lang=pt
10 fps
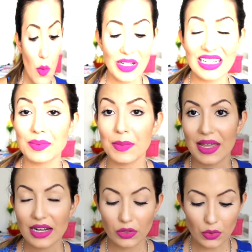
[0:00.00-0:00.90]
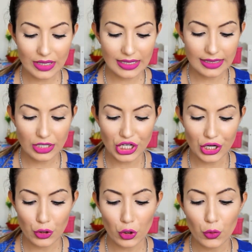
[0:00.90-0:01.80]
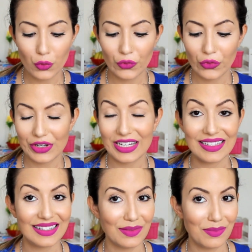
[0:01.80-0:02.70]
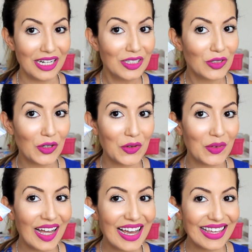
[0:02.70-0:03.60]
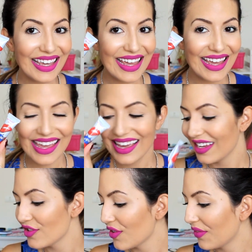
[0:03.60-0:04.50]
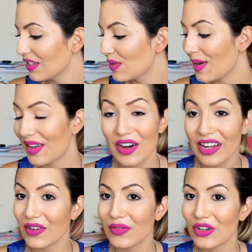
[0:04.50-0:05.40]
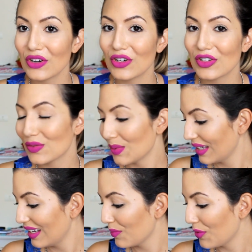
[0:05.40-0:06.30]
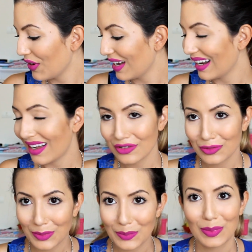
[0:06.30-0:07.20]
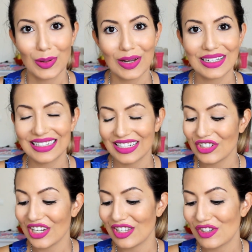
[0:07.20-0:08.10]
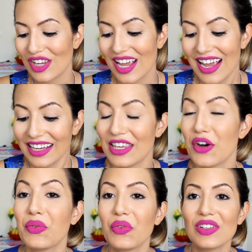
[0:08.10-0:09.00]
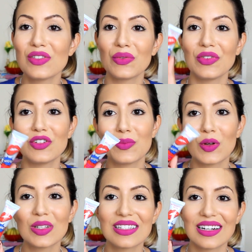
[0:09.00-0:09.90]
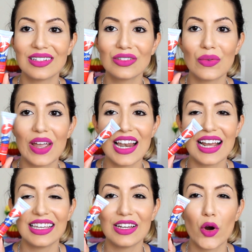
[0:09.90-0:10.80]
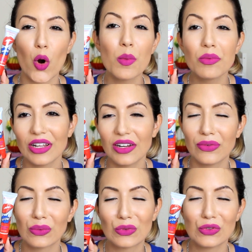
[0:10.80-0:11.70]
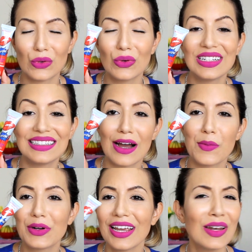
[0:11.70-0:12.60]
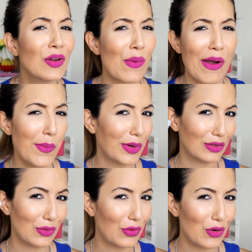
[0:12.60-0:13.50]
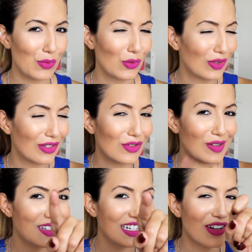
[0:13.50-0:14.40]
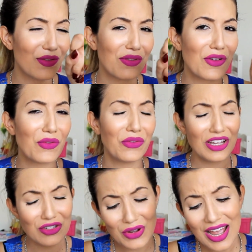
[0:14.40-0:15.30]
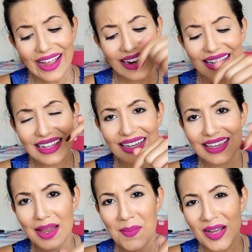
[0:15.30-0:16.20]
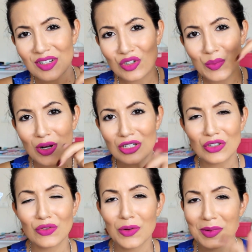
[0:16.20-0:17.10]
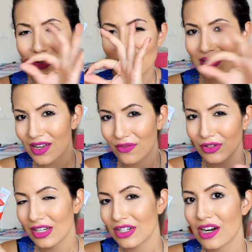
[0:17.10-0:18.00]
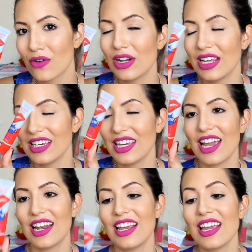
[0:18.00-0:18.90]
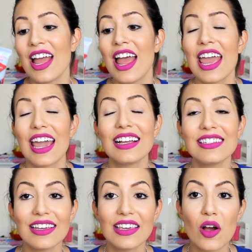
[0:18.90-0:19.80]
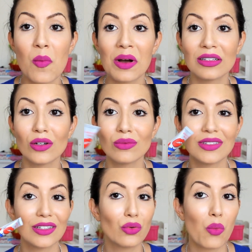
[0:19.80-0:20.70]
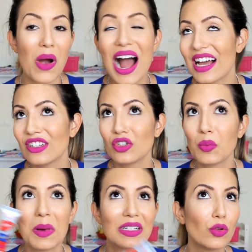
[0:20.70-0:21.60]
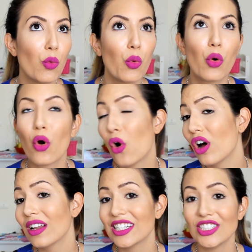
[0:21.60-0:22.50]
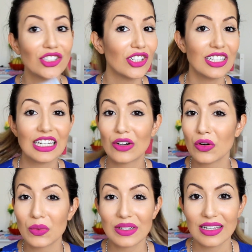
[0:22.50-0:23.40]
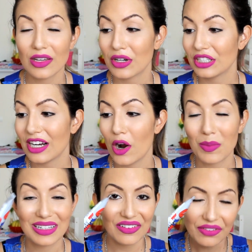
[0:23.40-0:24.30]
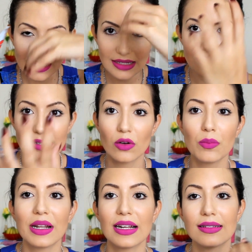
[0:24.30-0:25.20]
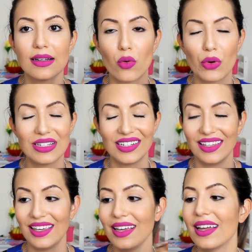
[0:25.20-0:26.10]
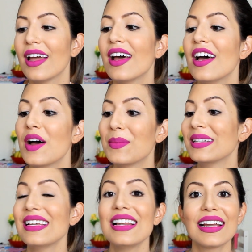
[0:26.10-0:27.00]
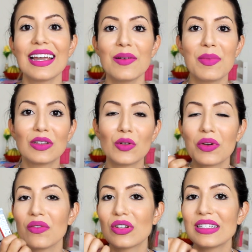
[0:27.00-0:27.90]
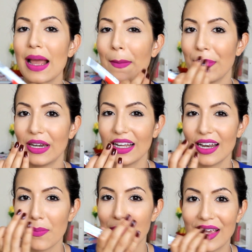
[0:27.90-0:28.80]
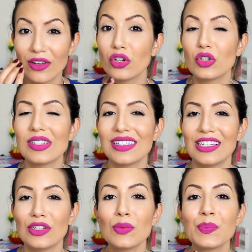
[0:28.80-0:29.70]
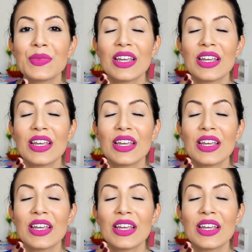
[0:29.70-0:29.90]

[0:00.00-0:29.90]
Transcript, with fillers: Uma das primeiras coisas que chegou foi esse batom aqui, que já fez o maior alvoroço aqui no meu canal, no meu blog, né, gente? que eu fiz um vídeo mostrando ele aqui, como ele funciona e tal, porque ele não é um batom comum. Se você não viu o vídeo, clica aqui abaixo no bloco de informações que eu vou deixar o link ali. Esse aqui é um batom tatuagem, batom cola, a gente ainda não conseguiu achar uma definição para essa coisa aqui. Mas ele é aquele batom que você aplica, ele é bem grossinho,